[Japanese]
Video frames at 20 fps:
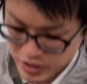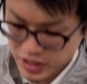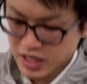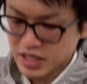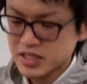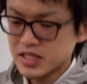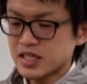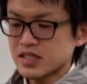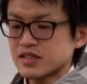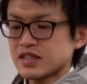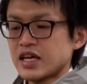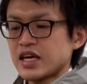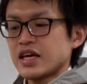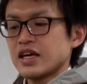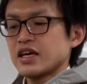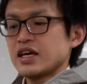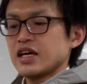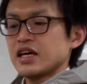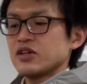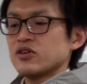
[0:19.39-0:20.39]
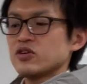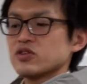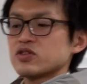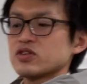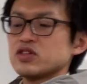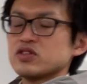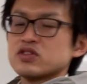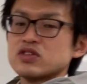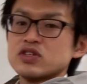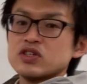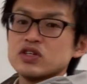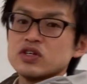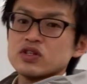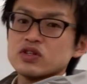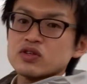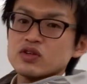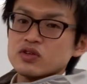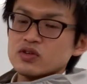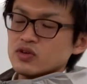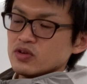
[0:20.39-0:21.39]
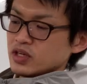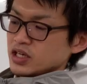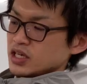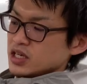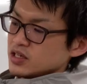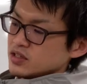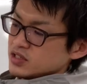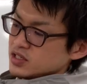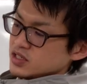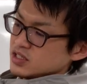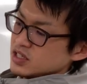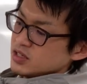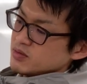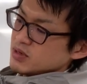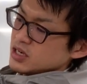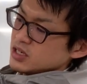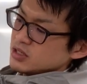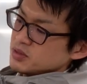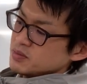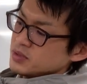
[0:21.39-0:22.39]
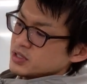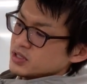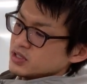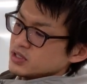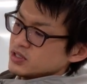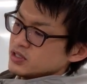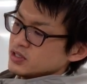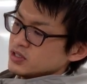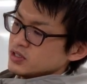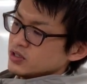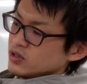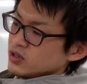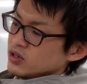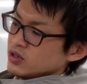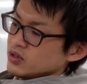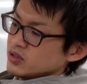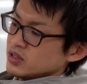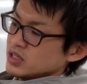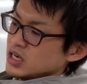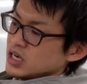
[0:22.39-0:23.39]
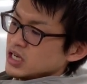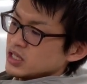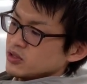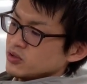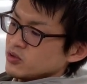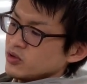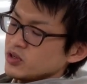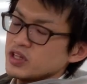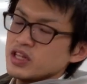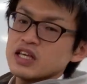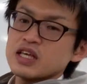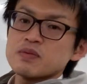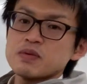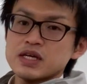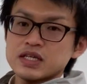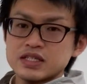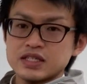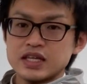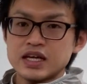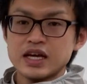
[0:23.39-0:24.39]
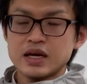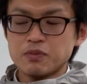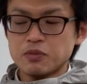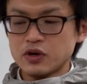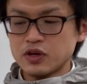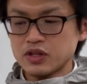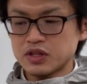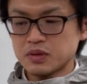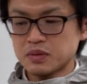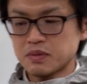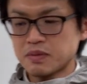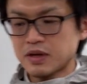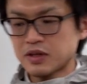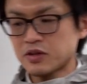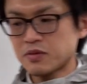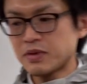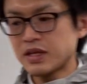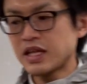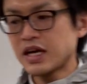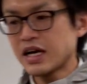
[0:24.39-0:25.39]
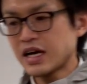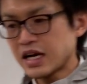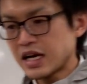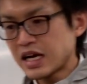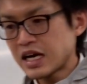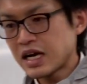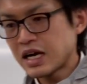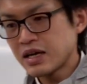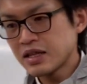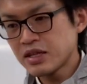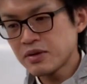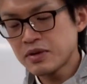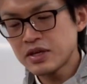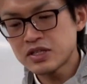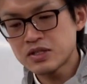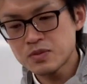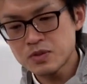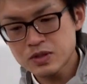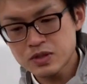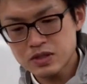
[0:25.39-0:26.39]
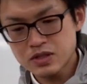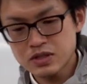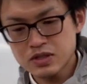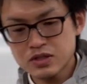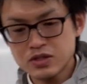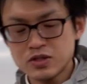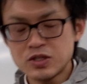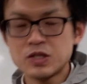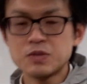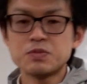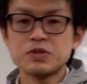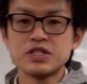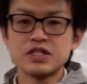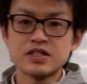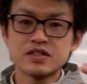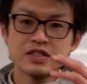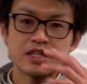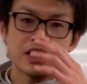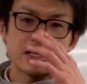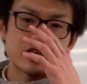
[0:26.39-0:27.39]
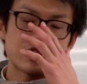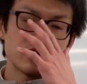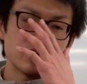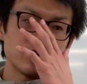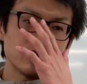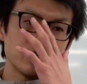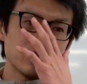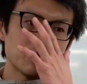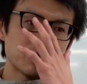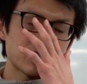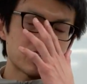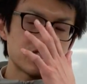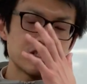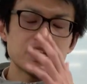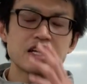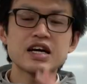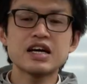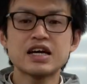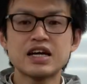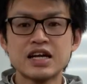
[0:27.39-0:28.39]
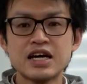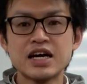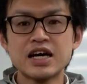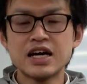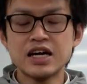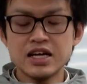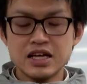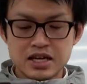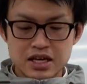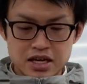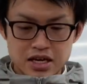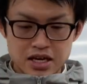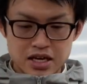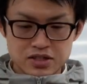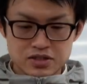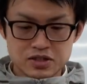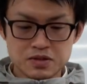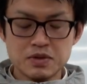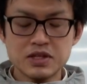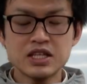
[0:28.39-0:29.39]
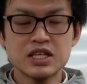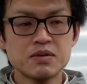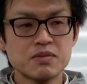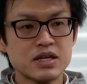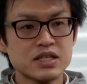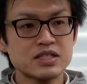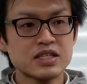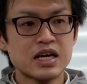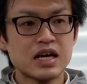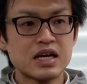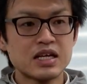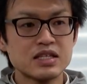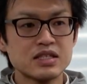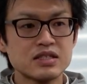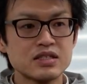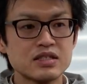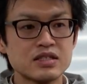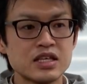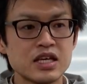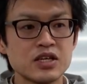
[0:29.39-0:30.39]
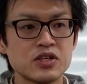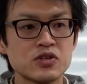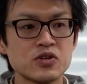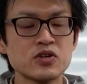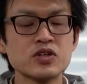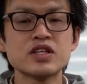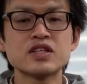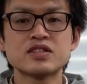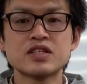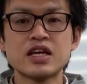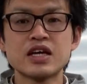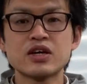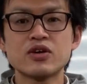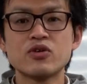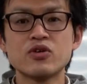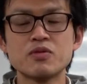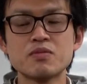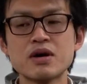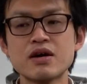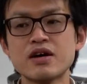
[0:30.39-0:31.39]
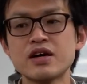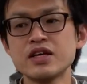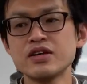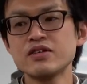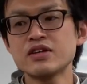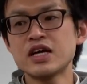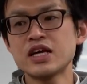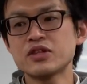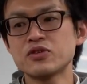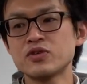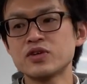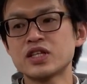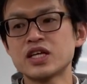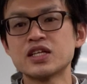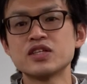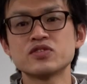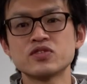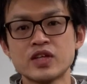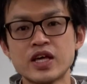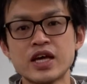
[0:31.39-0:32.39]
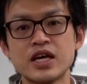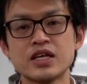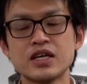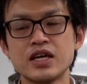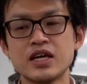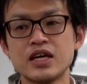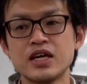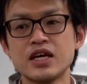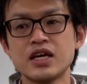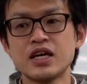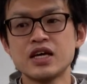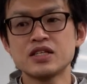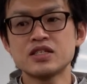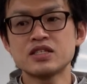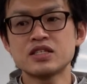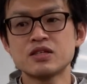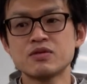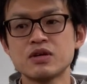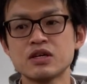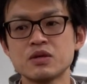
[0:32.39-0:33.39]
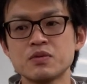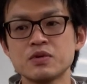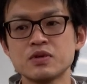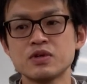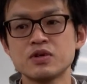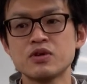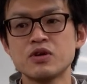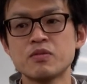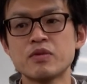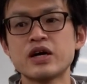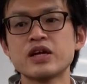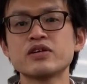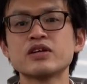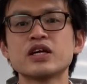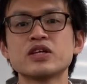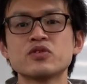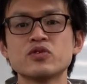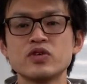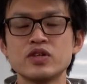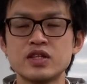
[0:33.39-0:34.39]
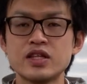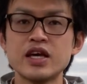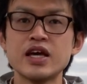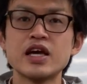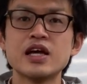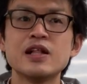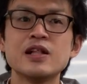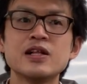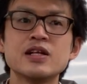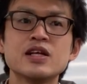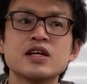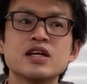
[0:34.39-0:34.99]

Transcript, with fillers: んな感じでですね、ノートにずっと統計学実践ワークブックをダーッと解いていきまして、ポイントもまとめながら、で、Facebook グループにですね、共有もしながら、えー、進めてきました。結局ですね、ご回りぐらい解いたんですよね。えー、実践ワークブックご回りぐらい解いて、